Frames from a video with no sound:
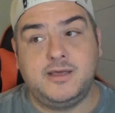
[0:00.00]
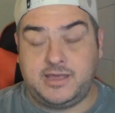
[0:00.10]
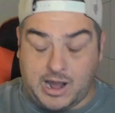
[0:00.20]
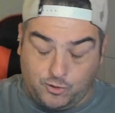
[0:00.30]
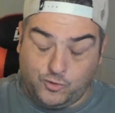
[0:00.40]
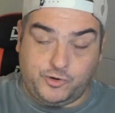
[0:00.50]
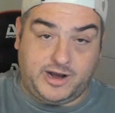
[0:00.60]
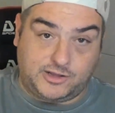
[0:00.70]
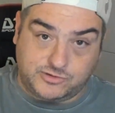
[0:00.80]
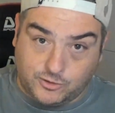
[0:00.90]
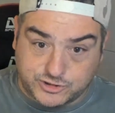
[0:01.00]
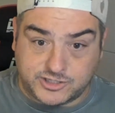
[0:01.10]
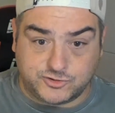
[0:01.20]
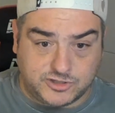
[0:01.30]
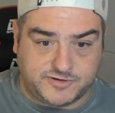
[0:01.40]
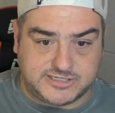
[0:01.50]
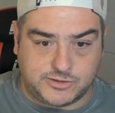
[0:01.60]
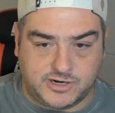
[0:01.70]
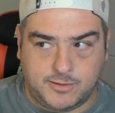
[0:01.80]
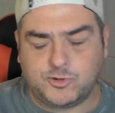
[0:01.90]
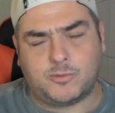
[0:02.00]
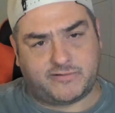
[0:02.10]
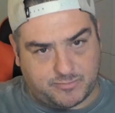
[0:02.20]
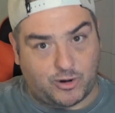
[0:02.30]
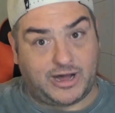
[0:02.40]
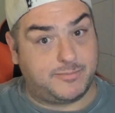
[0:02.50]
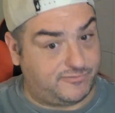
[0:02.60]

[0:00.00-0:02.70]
que é algo que o Renato Gaúcho cansou de fazer no Grêmio, tomava porrada,